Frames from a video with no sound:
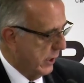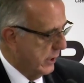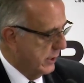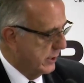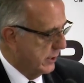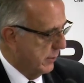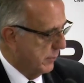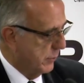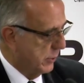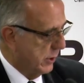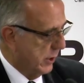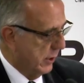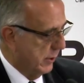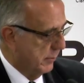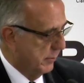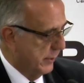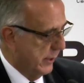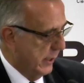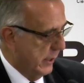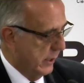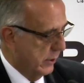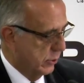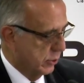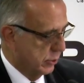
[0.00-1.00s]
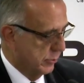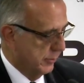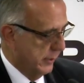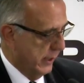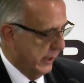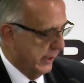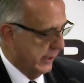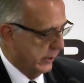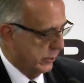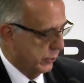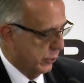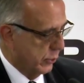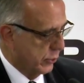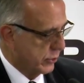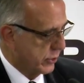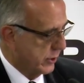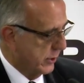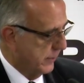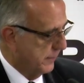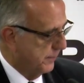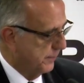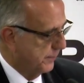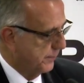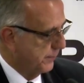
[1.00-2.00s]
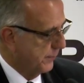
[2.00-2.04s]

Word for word: en septiembre del 2014.